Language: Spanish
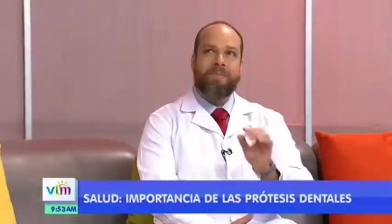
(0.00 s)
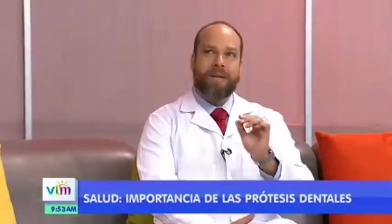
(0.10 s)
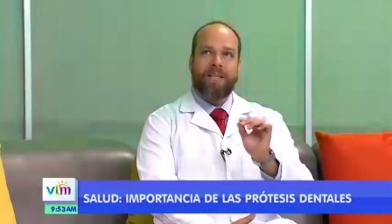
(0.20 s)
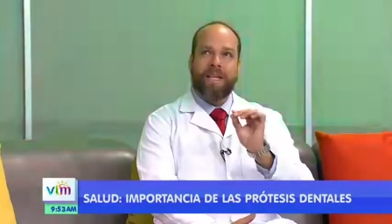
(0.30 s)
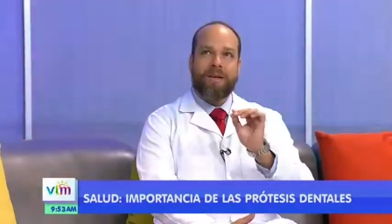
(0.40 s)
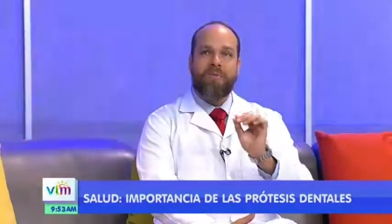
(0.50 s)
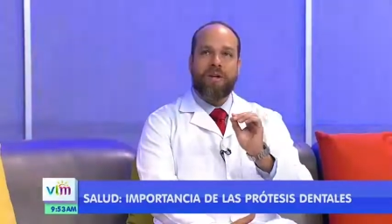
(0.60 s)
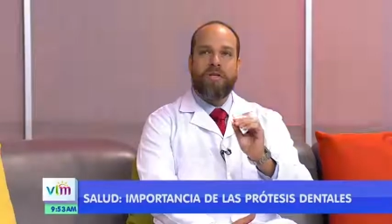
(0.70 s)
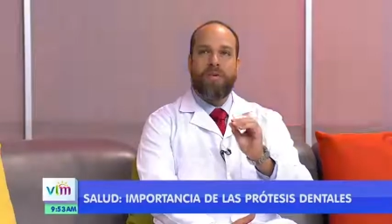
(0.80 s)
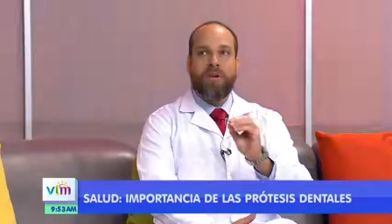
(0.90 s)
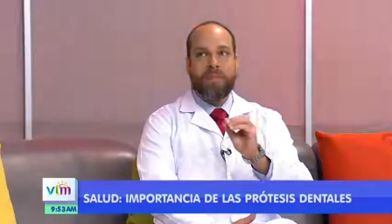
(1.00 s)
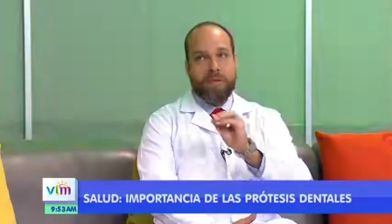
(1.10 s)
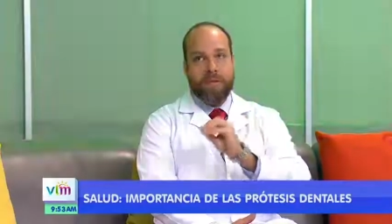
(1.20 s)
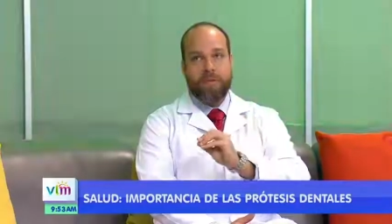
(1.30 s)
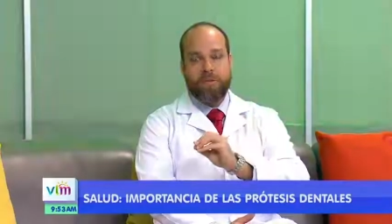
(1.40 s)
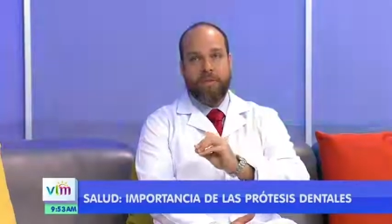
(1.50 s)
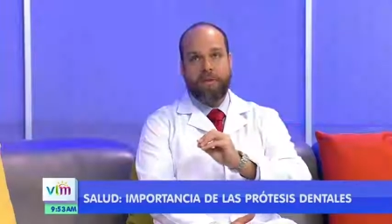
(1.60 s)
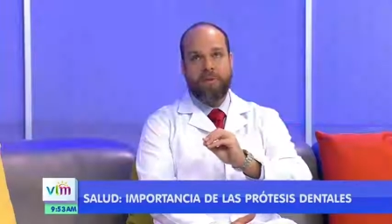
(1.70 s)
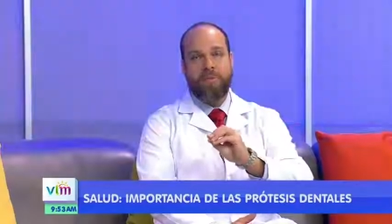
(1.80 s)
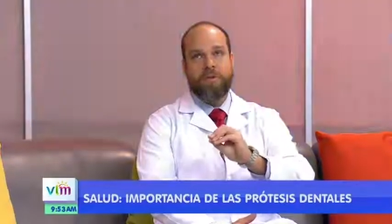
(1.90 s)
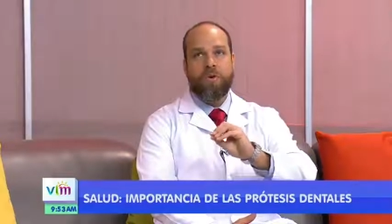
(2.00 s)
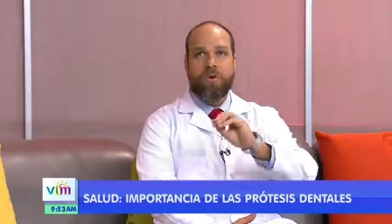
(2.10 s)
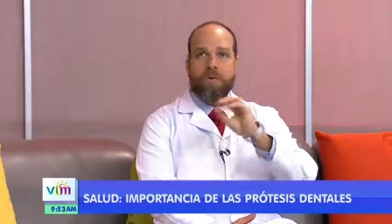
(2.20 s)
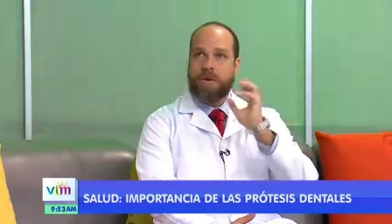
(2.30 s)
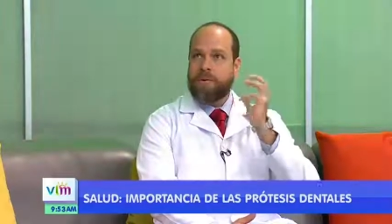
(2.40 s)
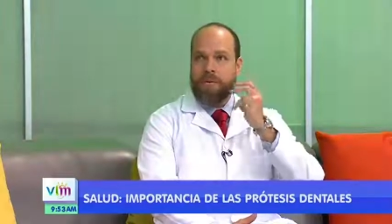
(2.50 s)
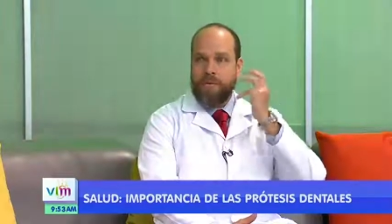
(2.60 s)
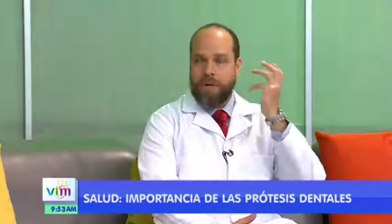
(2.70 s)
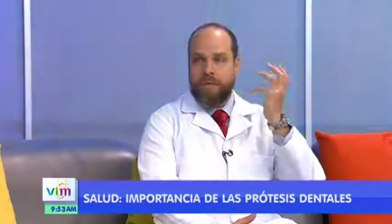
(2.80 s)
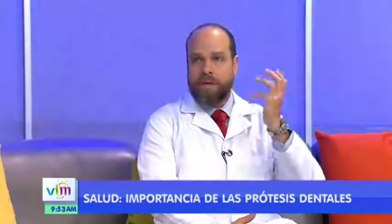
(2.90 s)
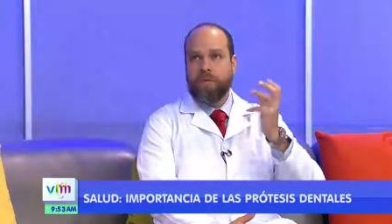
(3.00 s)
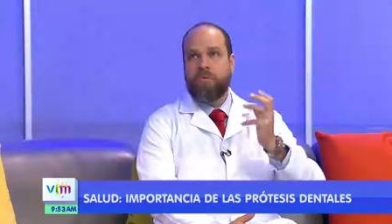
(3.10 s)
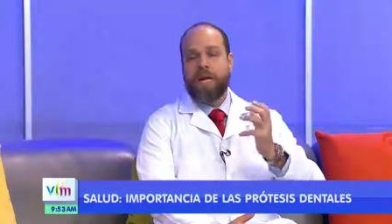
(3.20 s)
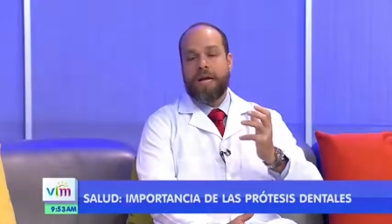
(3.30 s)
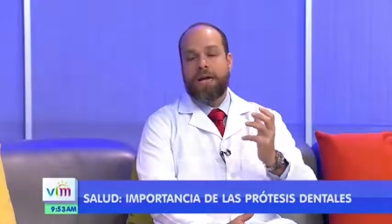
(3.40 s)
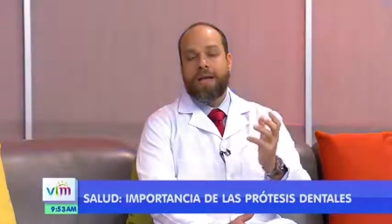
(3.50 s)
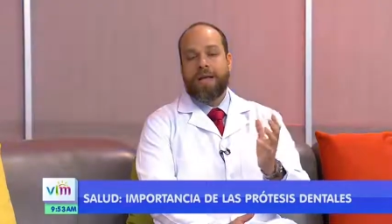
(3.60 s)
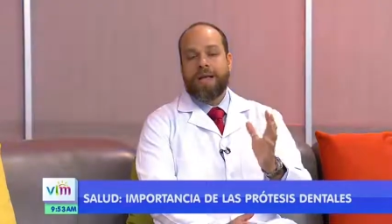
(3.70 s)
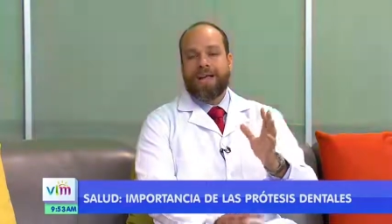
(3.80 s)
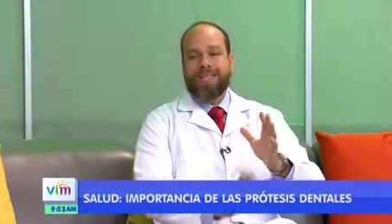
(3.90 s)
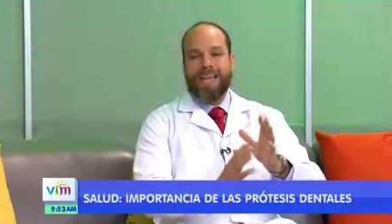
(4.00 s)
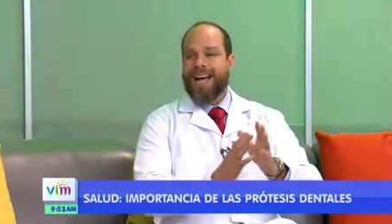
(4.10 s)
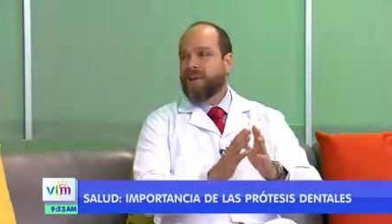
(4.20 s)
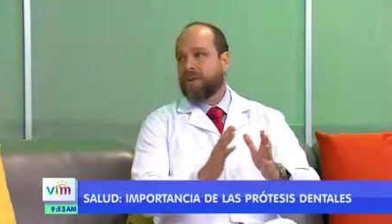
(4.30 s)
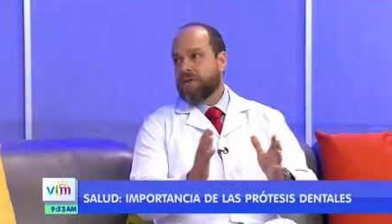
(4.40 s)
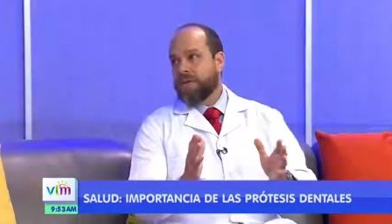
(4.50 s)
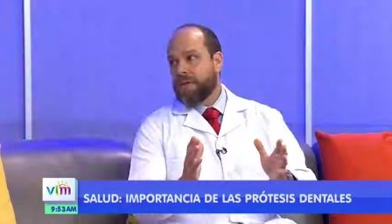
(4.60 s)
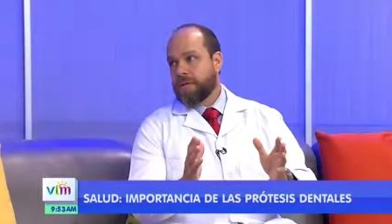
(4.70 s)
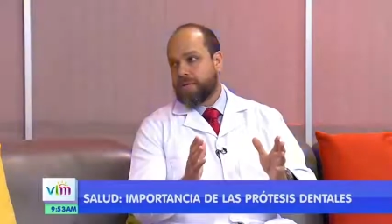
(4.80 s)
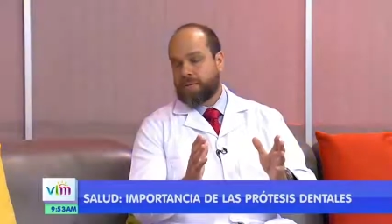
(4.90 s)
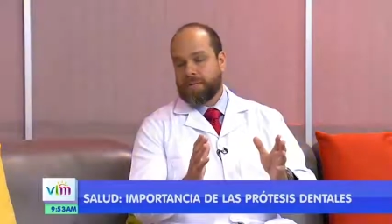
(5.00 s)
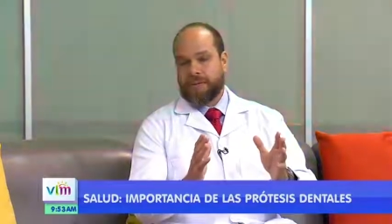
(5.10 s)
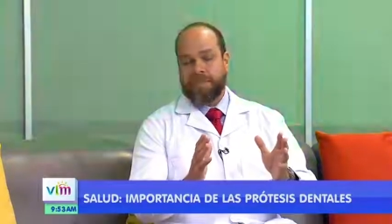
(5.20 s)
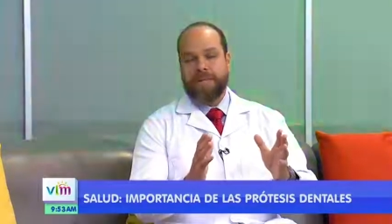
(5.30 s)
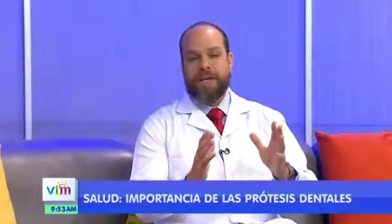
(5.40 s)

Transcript: pérdida de una sola pieza, como usted bien lo menciona, puede ser un molar, ya hay consecuencias, ¿verdad?